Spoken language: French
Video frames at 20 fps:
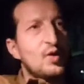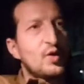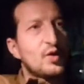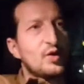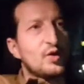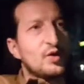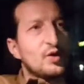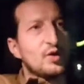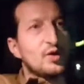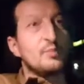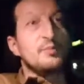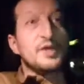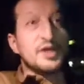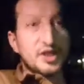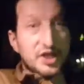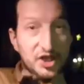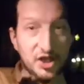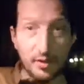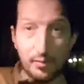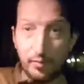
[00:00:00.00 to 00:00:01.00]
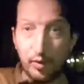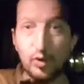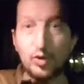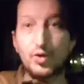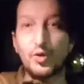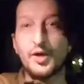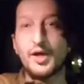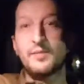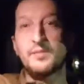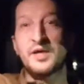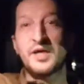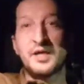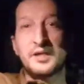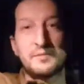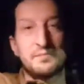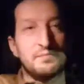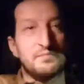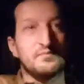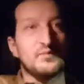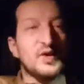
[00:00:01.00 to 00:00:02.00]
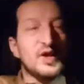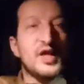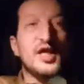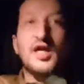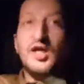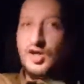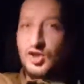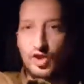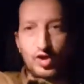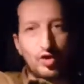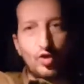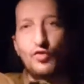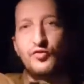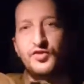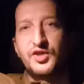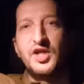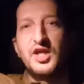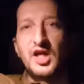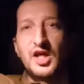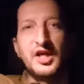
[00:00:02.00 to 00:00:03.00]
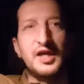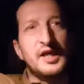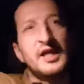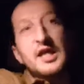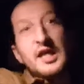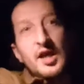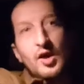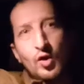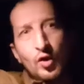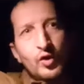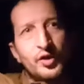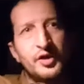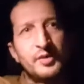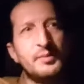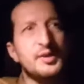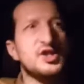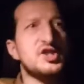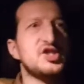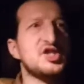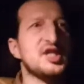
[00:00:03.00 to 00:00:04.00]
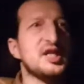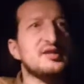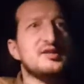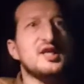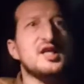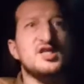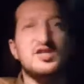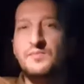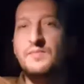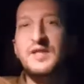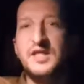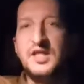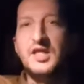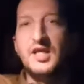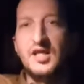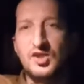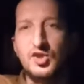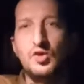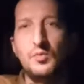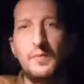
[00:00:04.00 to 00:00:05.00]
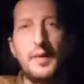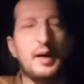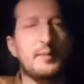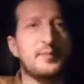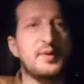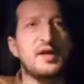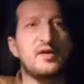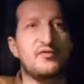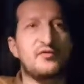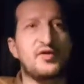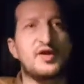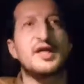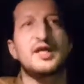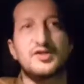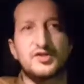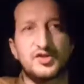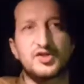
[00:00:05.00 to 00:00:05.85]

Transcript: euh, mais que j'ai beaucoup aimé et que je trouve qu'il est, en image de synthèse mais qui est super bien fait,